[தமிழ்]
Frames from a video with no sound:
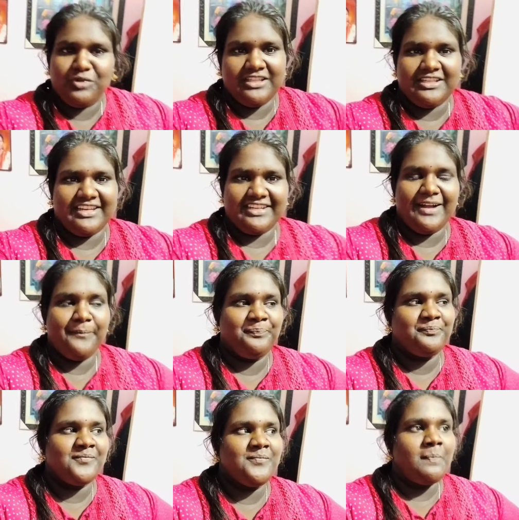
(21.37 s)
முடியாது கரெக்டா
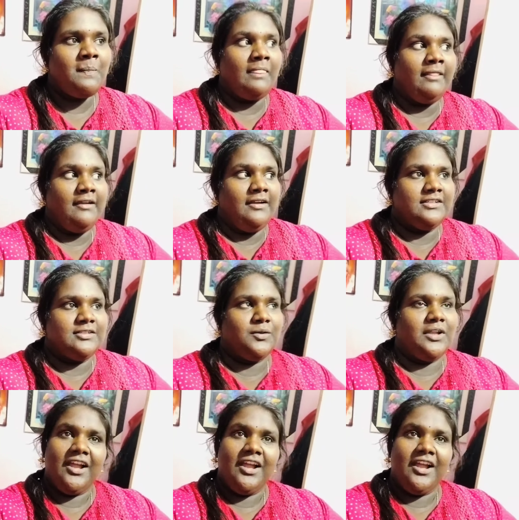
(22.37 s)
ஸோ